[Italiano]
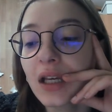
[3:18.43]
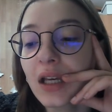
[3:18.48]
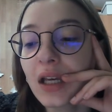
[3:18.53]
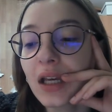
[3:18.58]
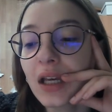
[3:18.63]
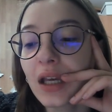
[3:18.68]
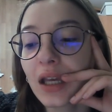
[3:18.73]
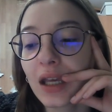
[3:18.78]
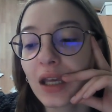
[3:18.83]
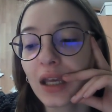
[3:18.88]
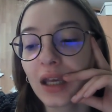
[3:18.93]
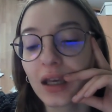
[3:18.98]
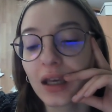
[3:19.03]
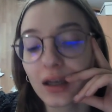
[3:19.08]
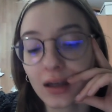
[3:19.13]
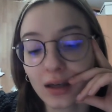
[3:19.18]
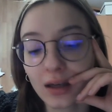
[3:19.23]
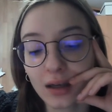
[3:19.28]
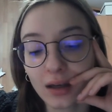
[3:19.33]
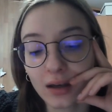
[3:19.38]
e
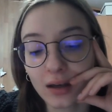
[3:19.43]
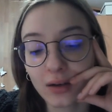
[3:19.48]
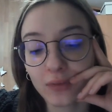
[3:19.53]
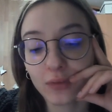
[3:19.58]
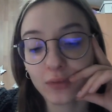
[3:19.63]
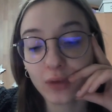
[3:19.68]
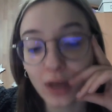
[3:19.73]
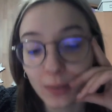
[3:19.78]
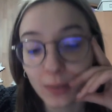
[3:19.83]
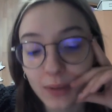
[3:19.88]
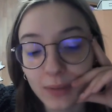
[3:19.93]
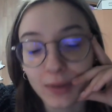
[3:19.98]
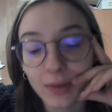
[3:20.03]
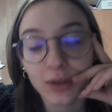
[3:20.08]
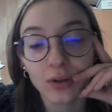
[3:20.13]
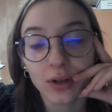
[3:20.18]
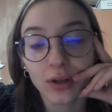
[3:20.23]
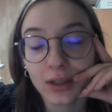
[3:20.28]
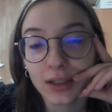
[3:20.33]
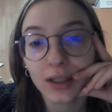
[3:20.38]
uh, fu la prima
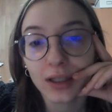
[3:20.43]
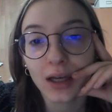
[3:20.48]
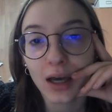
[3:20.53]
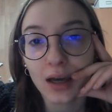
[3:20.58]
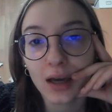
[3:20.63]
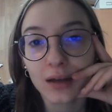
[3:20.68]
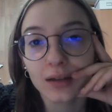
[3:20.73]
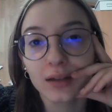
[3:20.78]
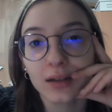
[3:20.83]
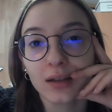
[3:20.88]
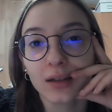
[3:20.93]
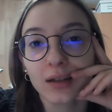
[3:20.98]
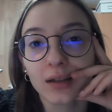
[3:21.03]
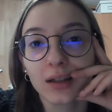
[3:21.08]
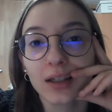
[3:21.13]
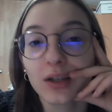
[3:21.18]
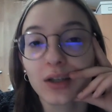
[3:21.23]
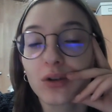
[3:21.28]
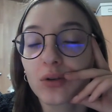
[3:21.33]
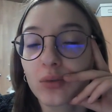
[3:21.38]
donna, uh, eh,
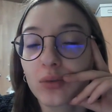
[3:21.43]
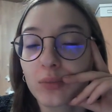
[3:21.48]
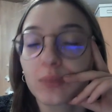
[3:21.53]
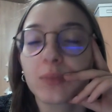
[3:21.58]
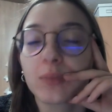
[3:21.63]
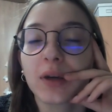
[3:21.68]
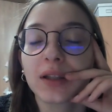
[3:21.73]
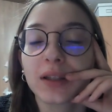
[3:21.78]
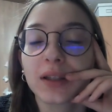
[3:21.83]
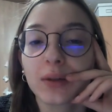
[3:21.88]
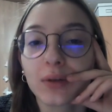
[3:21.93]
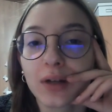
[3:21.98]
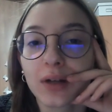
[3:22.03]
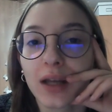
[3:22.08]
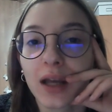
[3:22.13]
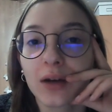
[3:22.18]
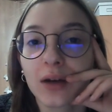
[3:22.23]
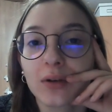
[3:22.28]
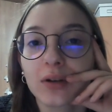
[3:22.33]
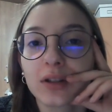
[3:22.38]
lì batte un
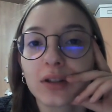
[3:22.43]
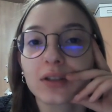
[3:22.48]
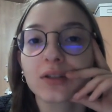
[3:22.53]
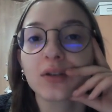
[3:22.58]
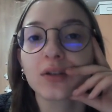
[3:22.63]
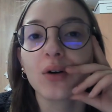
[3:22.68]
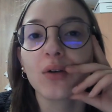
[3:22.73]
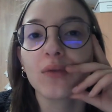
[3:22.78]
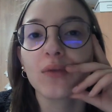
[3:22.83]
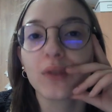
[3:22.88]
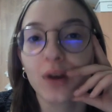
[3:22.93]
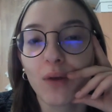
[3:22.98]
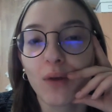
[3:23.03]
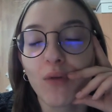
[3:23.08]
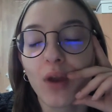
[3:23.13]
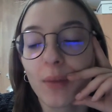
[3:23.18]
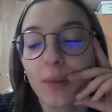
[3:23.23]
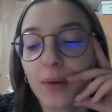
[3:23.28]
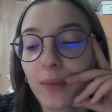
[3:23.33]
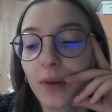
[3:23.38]
record, ovvero fu
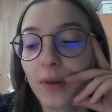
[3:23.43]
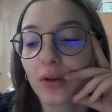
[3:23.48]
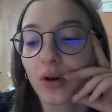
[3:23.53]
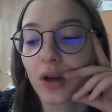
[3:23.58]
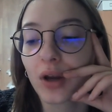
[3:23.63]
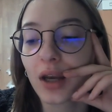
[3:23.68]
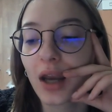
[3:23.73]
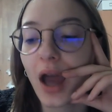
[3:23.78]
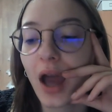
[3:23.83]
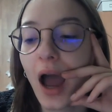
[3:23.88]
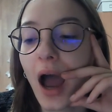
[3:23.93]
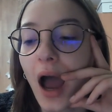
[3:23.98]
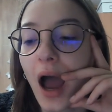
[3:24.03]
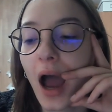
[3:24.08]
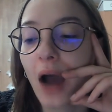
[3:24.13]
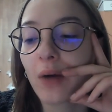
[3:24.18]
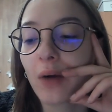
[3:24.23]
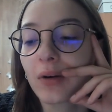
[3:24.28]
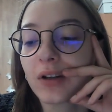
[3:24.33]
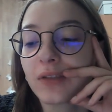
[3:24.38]
la prima donna
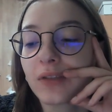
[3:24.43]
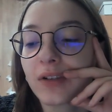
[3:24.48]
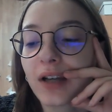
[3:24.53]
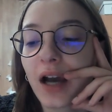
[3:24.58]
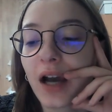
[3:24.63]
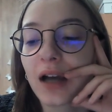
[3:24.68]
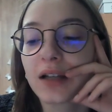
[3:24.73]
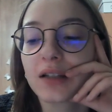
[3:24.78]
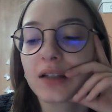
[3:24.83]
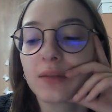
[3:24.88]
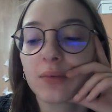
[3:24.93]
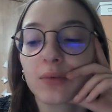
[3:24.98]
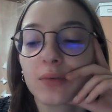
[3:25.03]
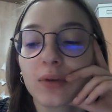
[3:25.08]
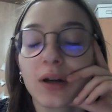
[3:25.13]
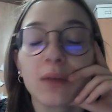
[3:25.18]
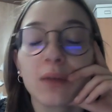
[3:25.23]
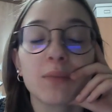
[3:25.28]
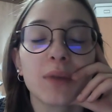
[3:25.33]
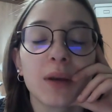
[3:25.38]
a qualificarsi per un
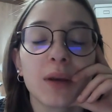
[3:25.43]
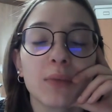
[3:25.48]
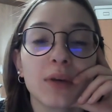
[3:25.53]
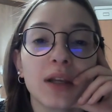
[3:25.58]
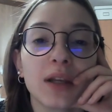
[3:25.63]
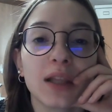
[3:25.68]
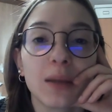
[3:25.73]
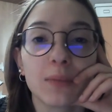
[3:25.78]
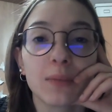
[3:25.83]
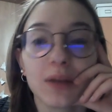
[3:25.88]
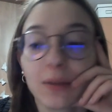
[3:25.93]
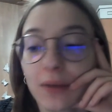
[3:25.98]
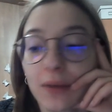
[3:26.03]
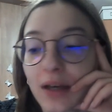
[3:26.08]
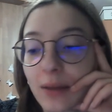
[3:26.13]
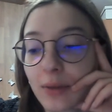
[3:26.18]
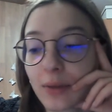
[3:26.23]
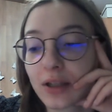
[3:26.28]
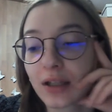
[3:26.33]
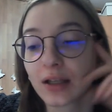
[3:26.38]
Gran Premio nei tempi di Maria
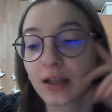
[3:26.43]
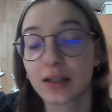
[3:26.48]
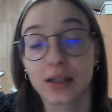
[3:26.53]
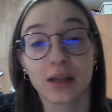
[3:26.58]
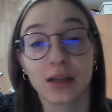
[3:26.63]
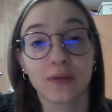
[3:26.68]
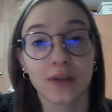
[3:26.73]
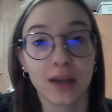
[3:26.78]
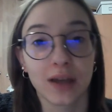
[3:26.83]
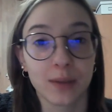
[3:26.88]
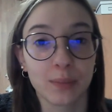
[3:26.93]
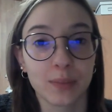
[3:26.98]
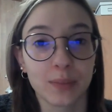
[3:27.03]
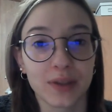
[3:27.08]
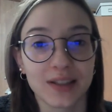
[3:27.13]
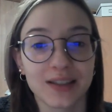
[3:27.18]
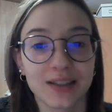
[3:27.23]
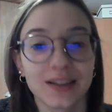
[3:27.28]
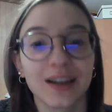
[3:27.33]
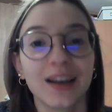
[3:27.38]
Teresa di
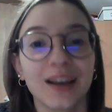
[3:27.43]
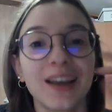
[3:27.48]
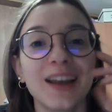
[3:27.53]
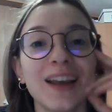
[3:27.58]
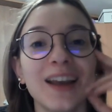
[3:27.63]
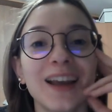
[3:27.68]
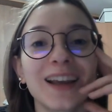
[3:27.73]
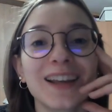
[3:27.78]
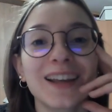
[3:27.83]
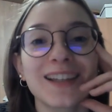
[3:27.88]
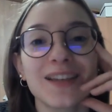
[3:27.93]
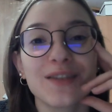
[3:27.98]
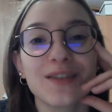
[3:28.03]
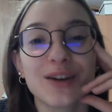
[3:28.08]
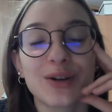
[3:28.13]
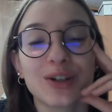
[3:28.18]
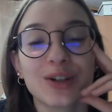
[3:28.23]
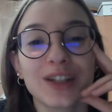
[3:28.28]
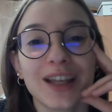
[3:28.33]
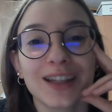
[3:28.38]
Filippis, che se vi
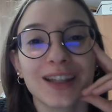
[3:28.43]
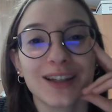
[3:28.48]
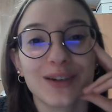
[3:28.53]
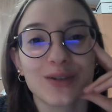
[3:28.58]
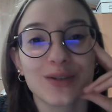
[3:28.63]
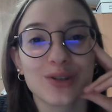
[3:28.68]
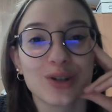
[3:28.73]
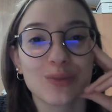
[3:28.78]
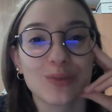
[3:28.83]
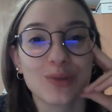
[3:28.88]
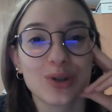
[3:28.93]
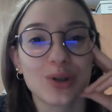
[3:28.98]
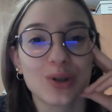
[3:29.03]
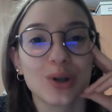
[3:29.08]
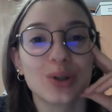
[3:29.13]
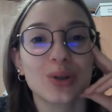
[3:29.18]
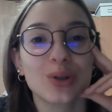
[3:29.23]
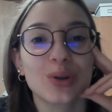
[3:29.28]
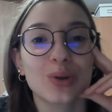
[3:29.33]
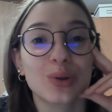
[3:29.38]
ricordate il nostro
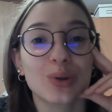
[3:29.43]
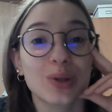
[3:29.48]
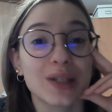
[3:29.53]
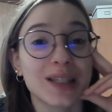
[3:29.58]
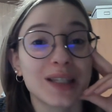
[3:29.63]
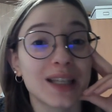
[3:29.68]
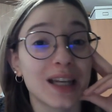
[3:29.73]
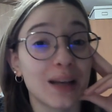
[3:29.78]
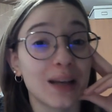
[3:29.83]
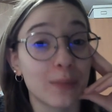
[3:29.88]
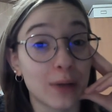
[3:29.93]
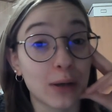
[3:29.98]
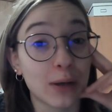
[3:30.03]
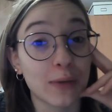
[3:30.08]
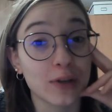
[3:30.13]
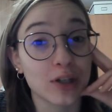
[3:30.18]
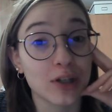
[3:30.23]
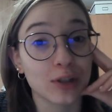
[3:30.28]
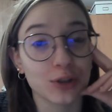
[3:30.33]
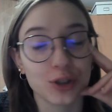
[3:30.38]
episodio corse nel
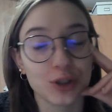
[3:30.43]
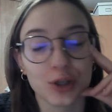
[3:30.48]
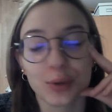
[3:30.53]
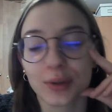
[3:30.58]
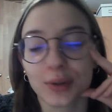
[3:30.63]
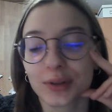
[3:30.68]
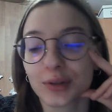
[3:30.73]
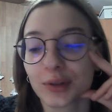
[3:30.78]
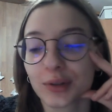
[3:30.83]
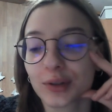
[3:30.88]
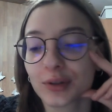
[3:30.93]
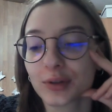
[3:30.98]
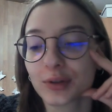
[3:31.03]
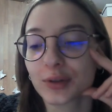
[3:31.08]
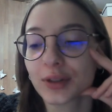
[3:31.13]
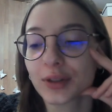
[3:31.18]
1958.